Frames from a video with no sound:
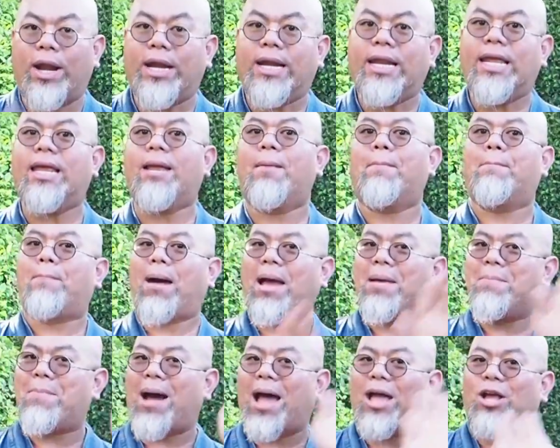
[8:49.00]
วันนี้
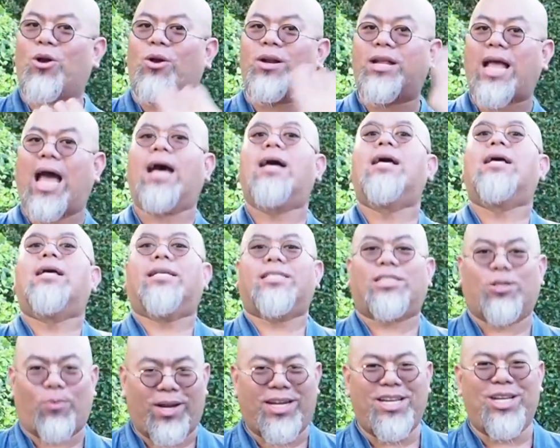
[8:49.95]
บ๊ายบายก่อนค่ะ
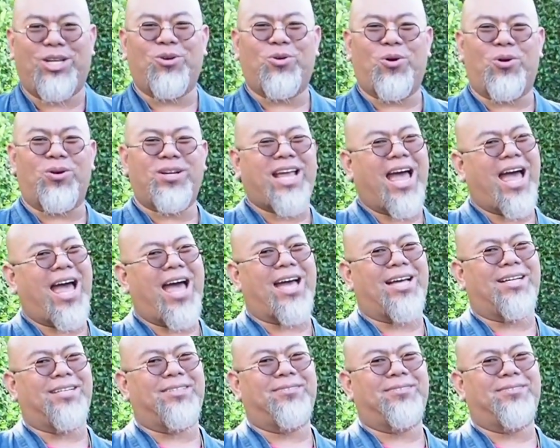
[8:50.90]
สวัสดีทุกคนค่ะ